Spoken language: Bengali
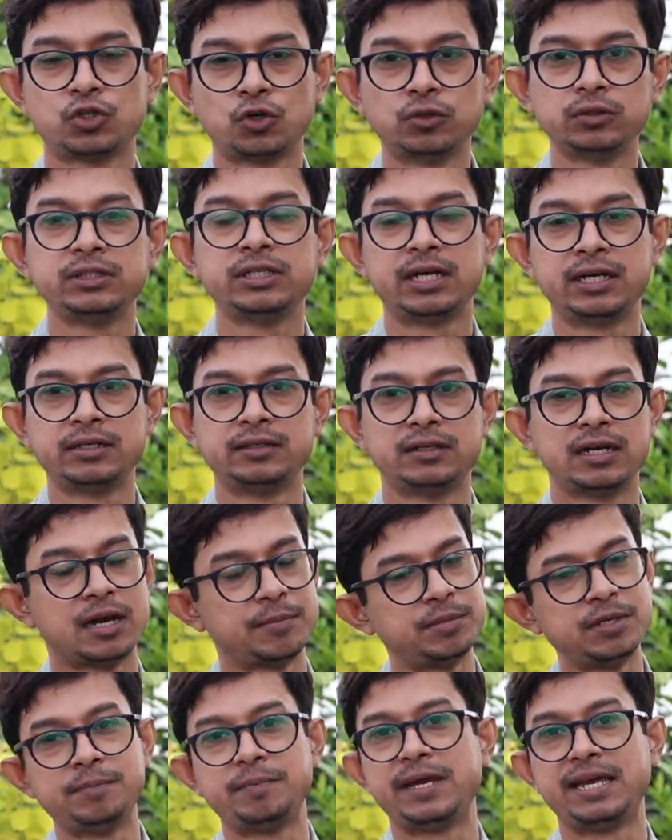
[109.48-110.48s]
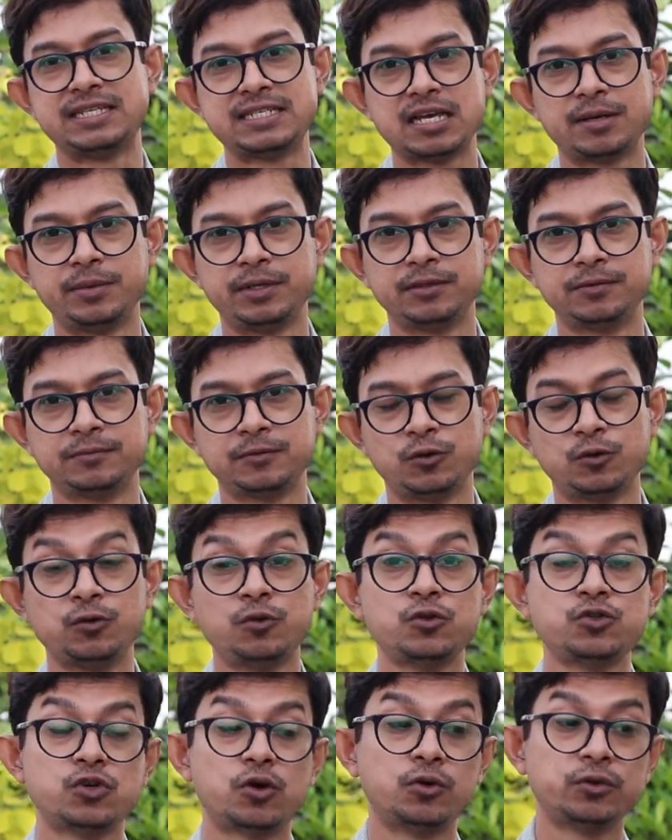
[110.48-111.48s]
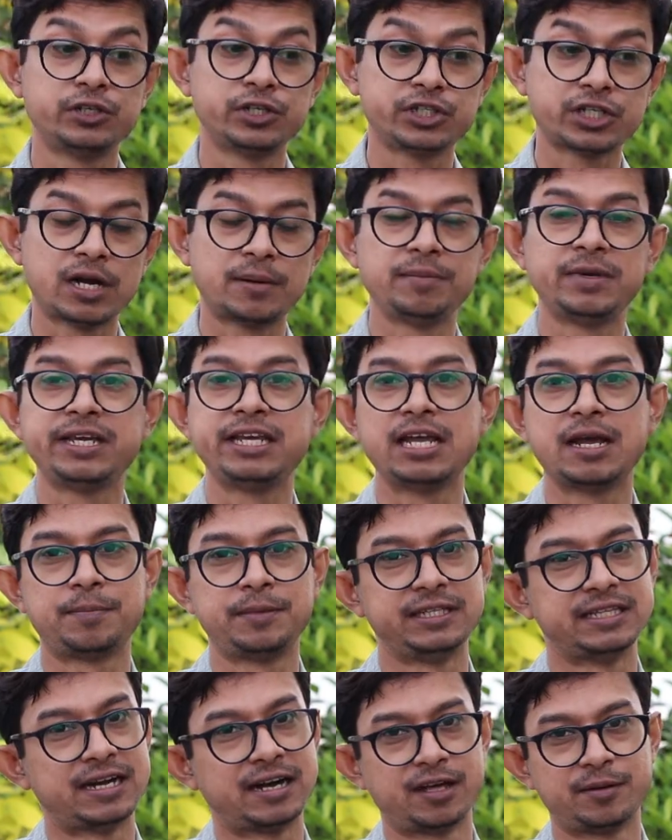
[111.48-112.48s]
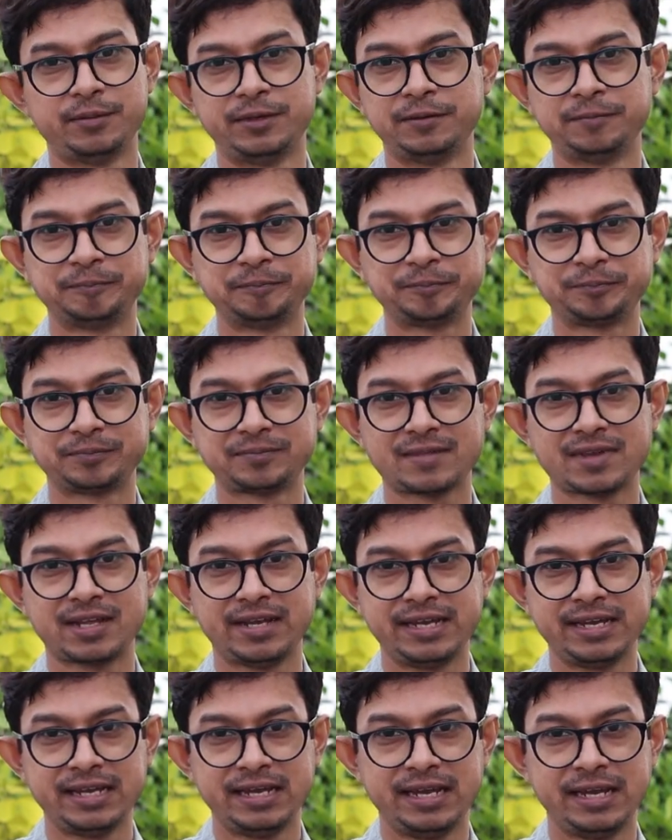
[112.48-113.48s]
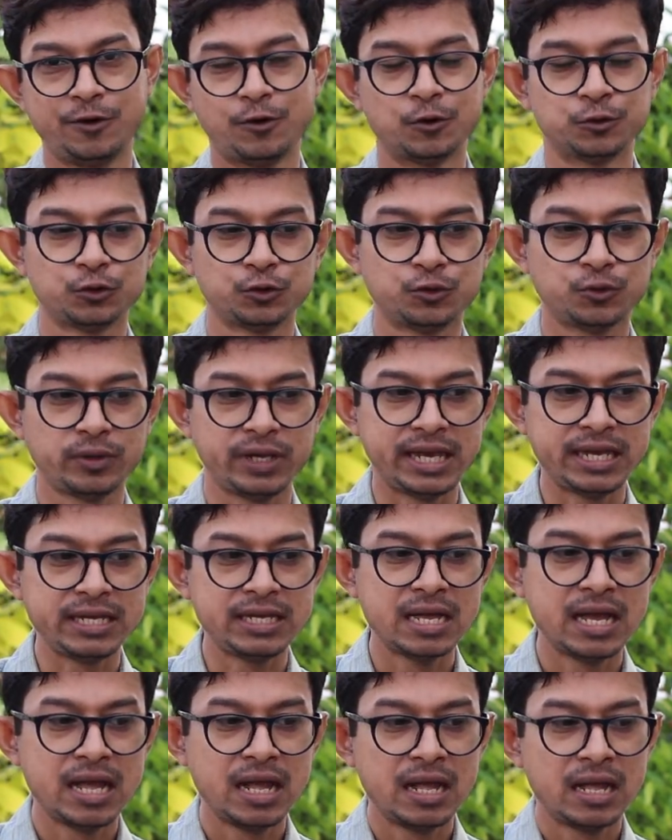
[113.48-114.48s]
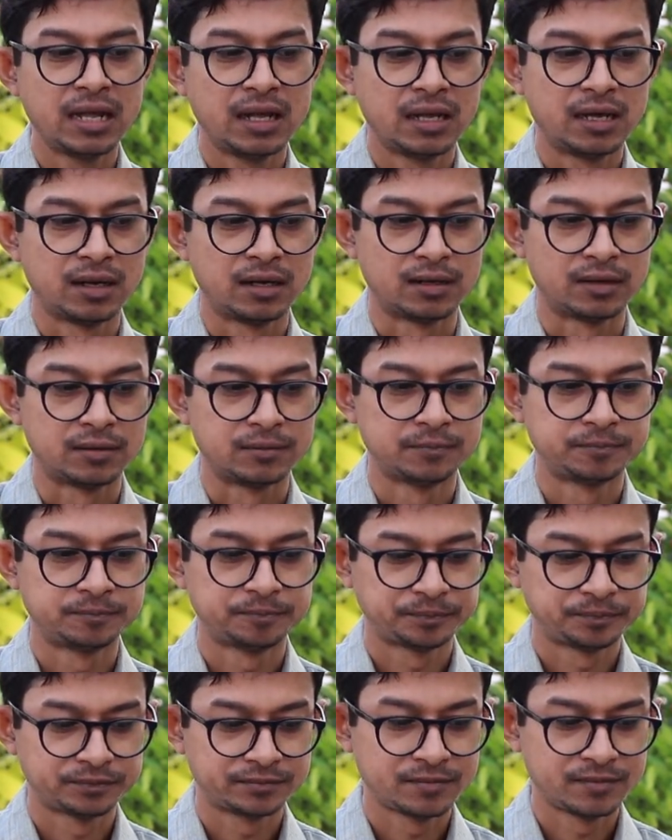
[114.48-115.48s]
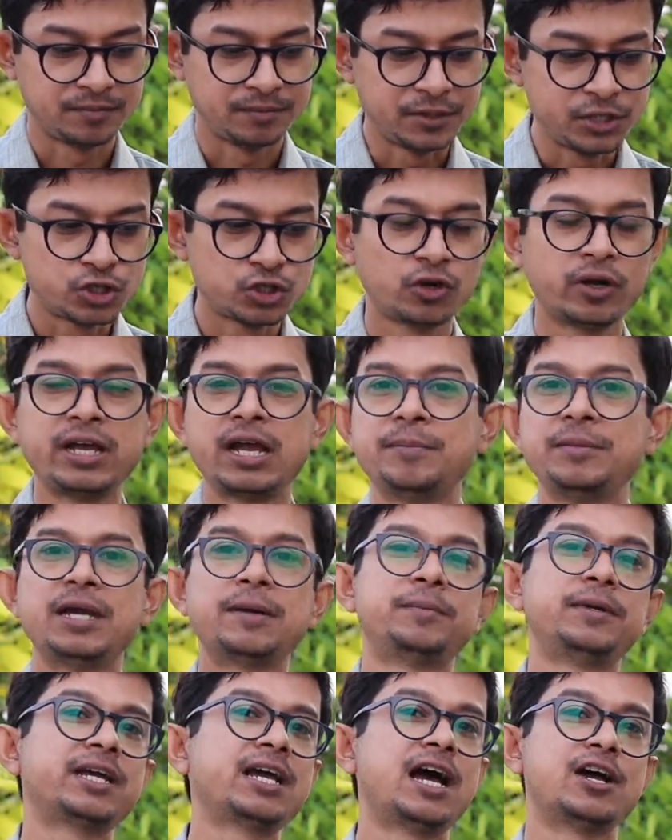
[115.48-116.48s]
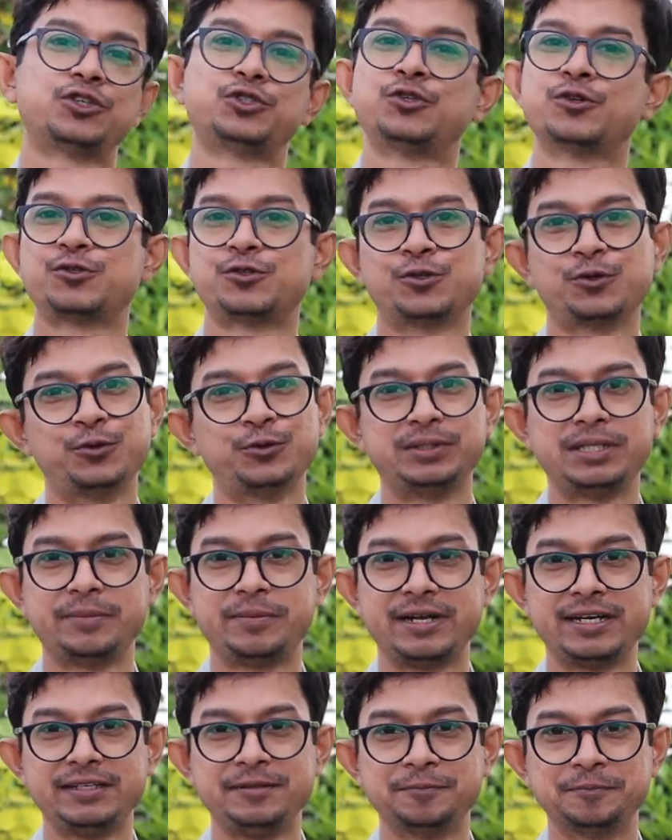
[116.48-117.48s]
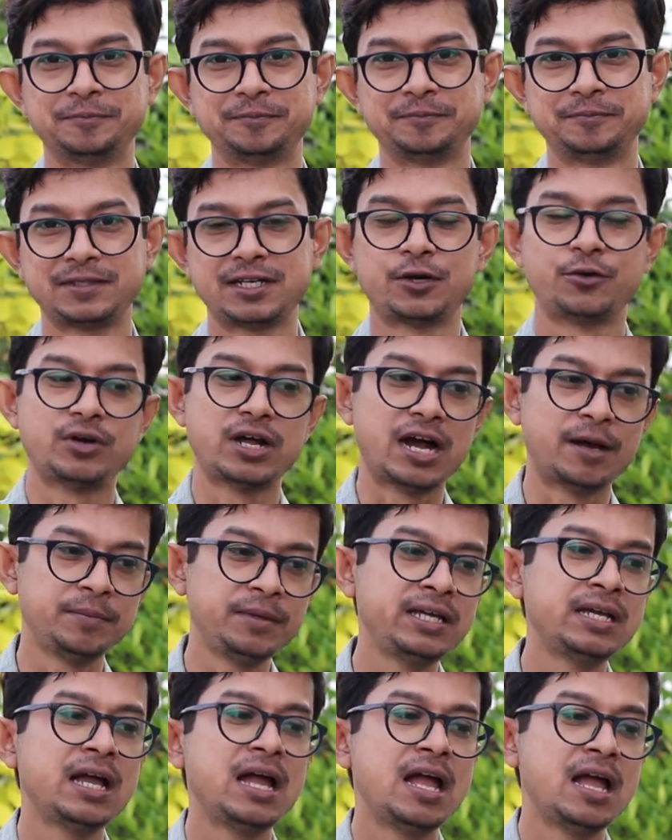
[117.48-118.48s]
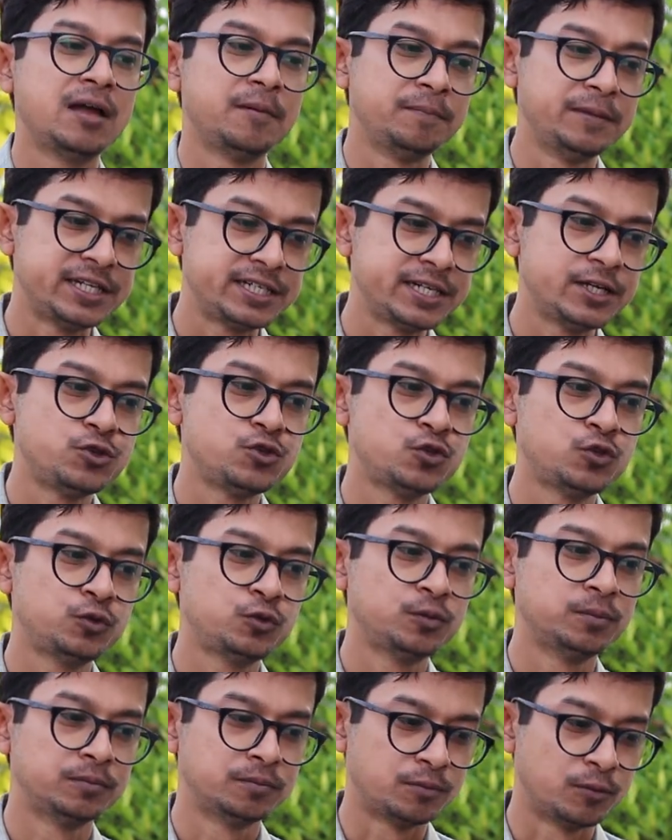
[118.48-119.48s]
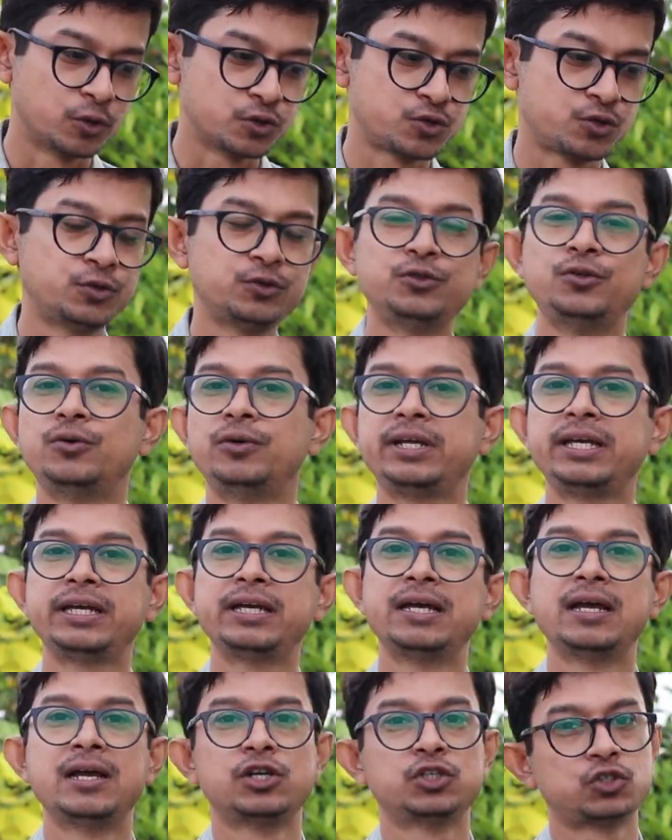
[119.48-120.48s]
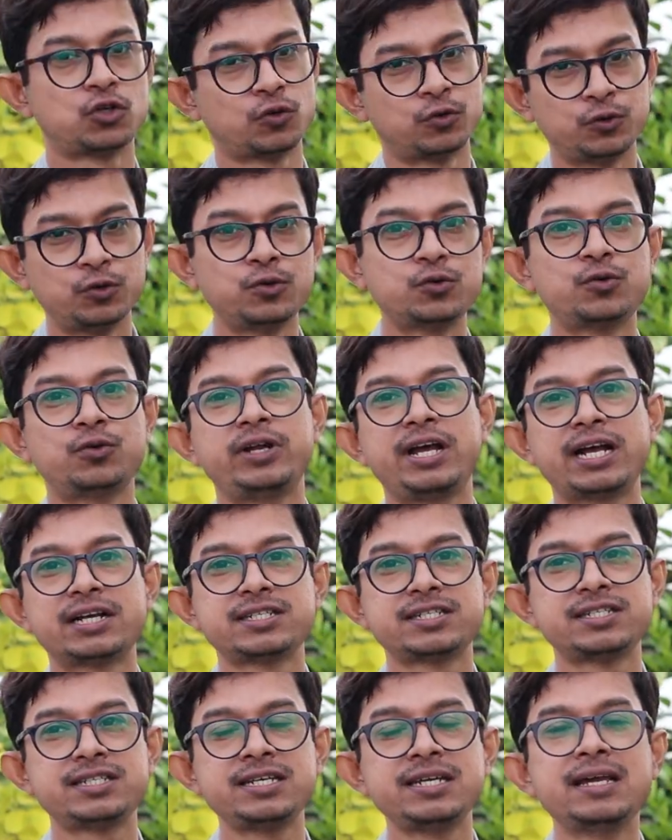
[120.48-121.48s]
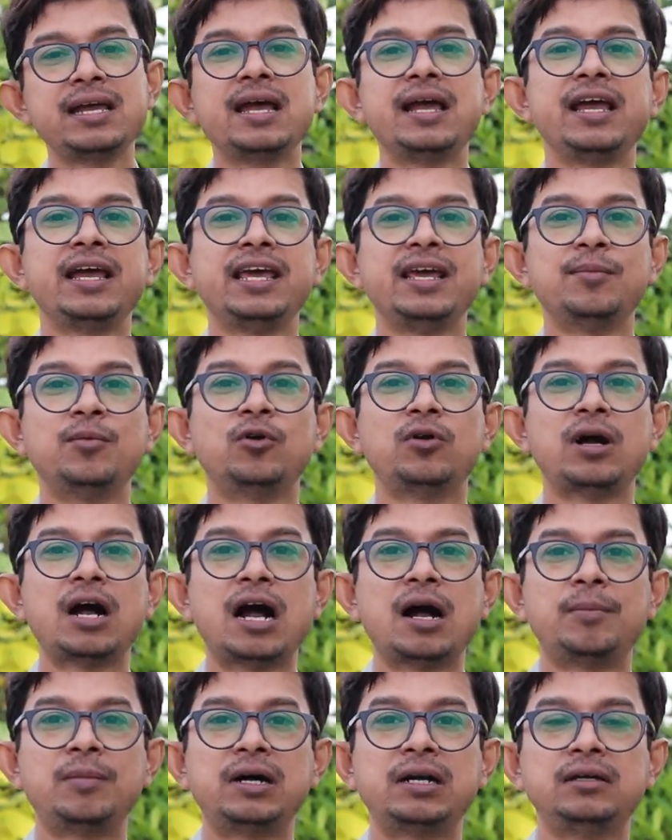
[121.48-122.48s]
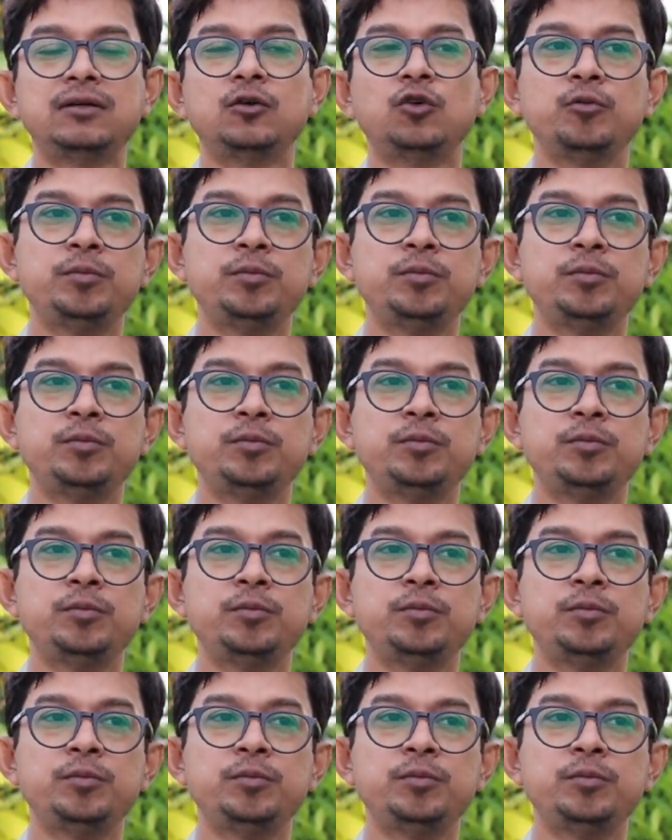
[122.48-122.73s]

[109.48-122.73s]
সন্ধান আপনি পেয়ে যাবেন অন্য জগতের সামনে গিয়ে আপনি দাঁড়াবেন অন্তত এই বিষয় আমি আপনাকে আশ্বস্ত করতে পারি কারণ আমি বেশ কিছু বছর ধরে সংগ্রহ করে আসছি এবং আমার